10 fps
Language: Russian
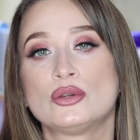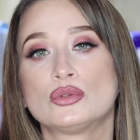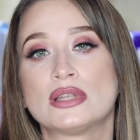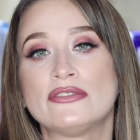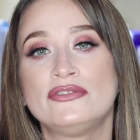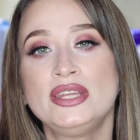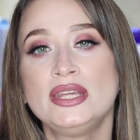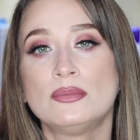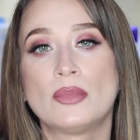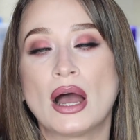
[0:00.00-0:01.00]

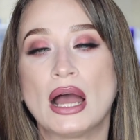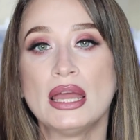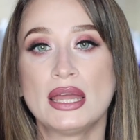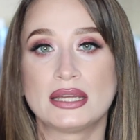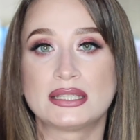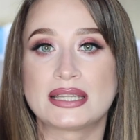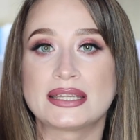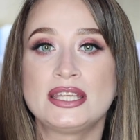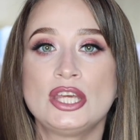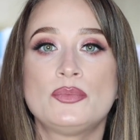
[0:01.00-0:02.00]
неуловимо, это
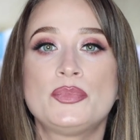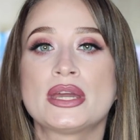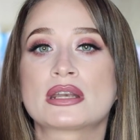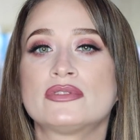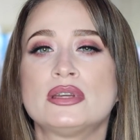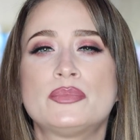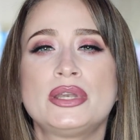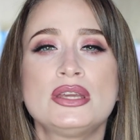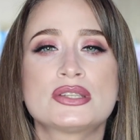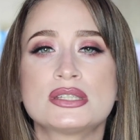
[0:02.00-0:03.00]
такие первые
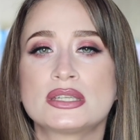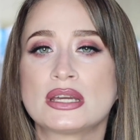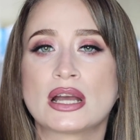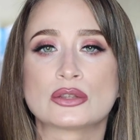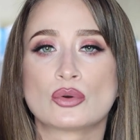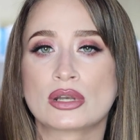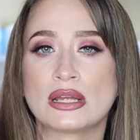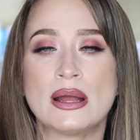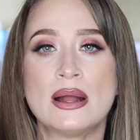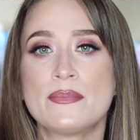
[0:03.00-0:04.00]
признаки,
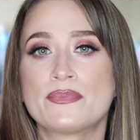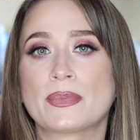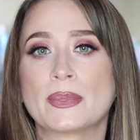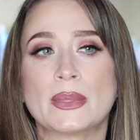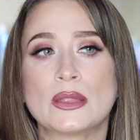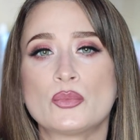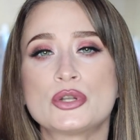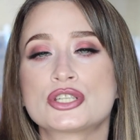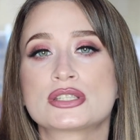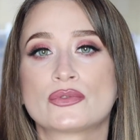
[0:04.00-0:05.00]
которые ну,
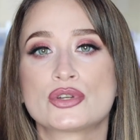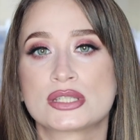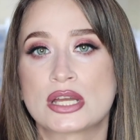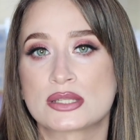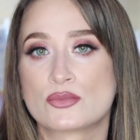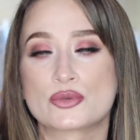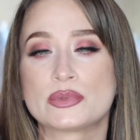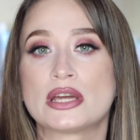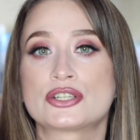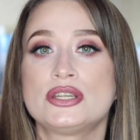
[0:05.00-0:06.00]
большинство из нас,
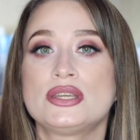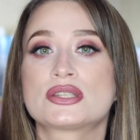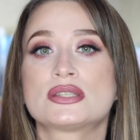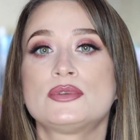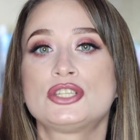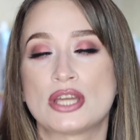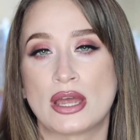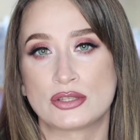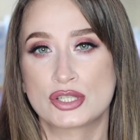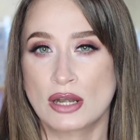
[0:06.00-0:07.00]
может быть, даже и не
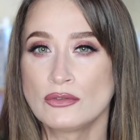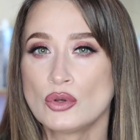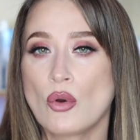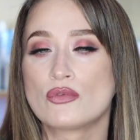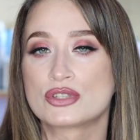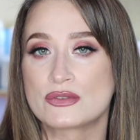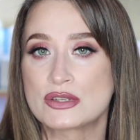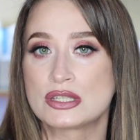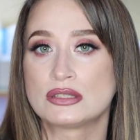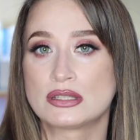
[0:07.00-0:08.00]
замечают. Все равно вот с
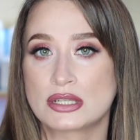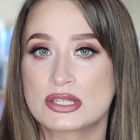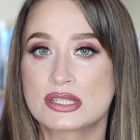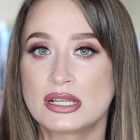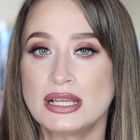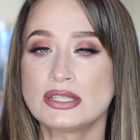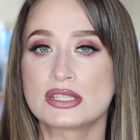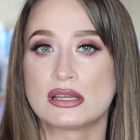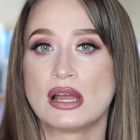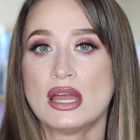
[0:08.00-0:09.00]
20 до 30 лет,
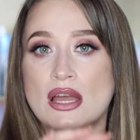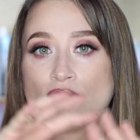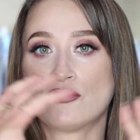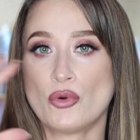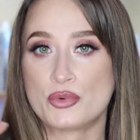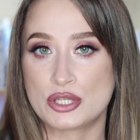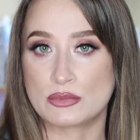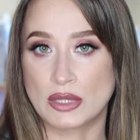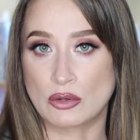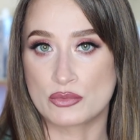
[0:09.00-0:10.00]
если в
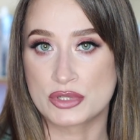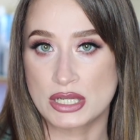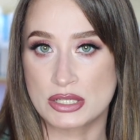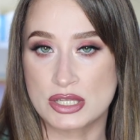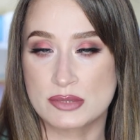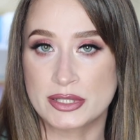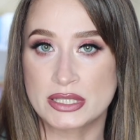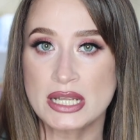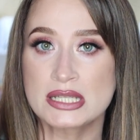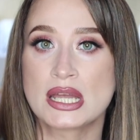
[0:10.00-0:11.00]
общем таком срезе
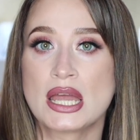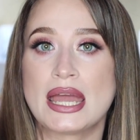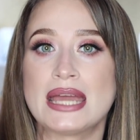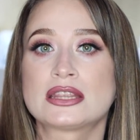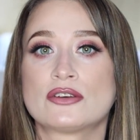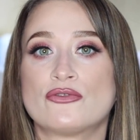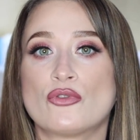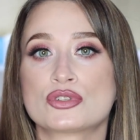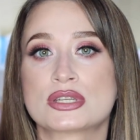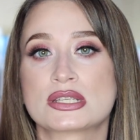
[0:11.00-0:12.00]
смотреть, это
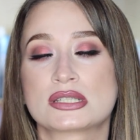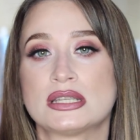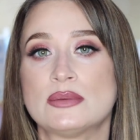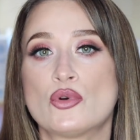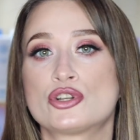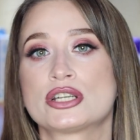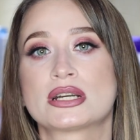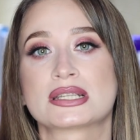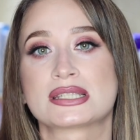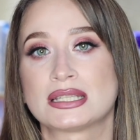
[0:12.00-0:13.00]
возраст наибольшей
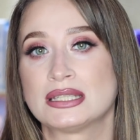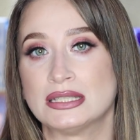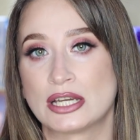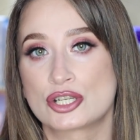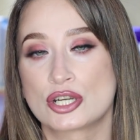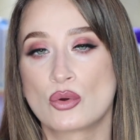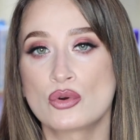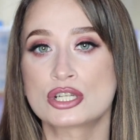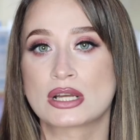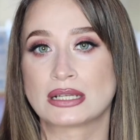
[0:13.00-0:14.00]
красоты нашей
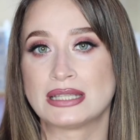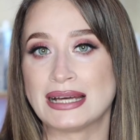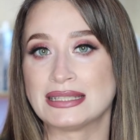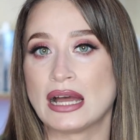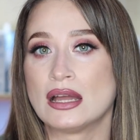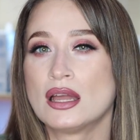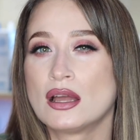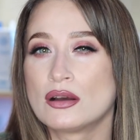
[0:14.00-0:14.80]
кожи, когда она